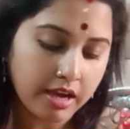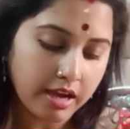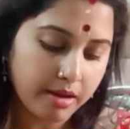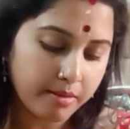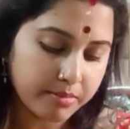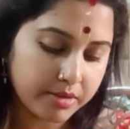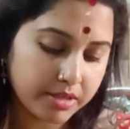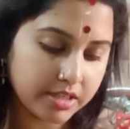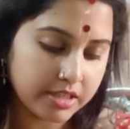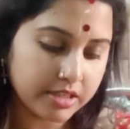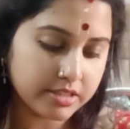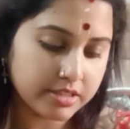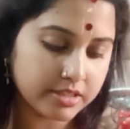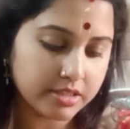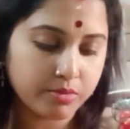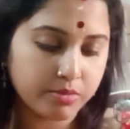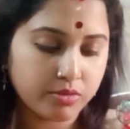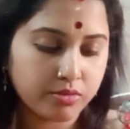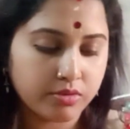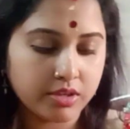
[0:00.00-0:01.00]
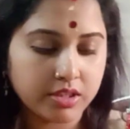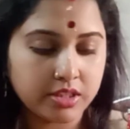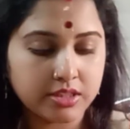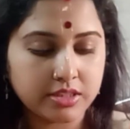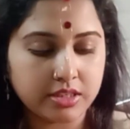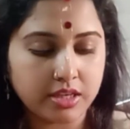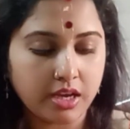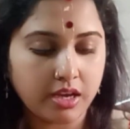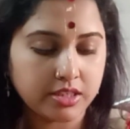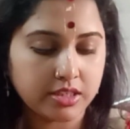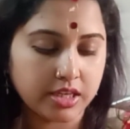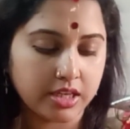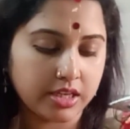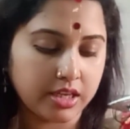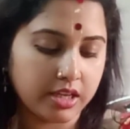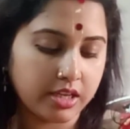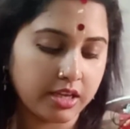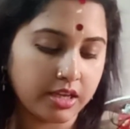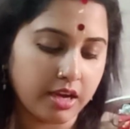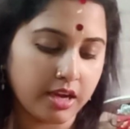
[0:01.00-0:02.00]
আমি নিয়ে যাবো খুনি যা
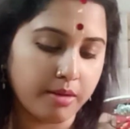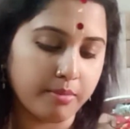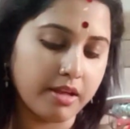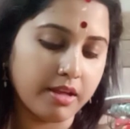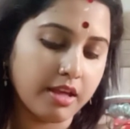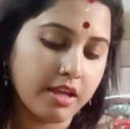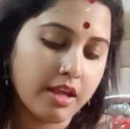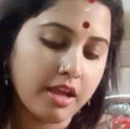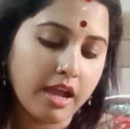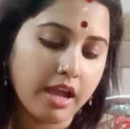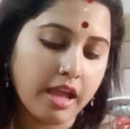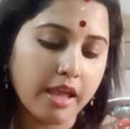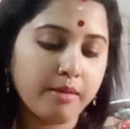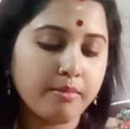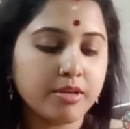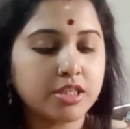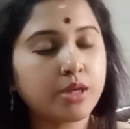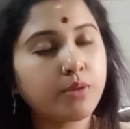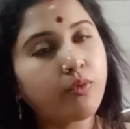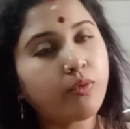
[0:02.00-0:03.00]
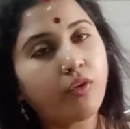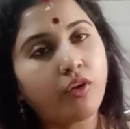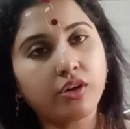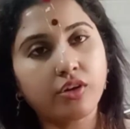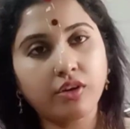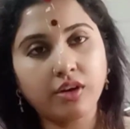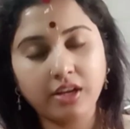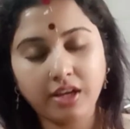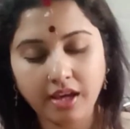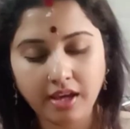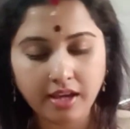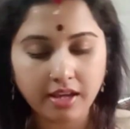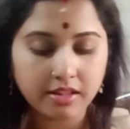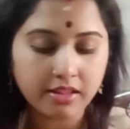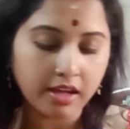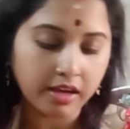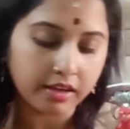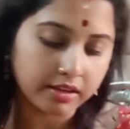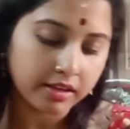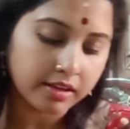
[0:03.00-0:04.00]
সেটাই খাবে আমি বেশি ফল টল খেয়েই
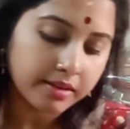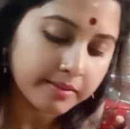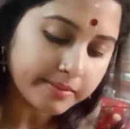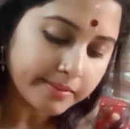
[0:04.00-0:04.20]
থাকি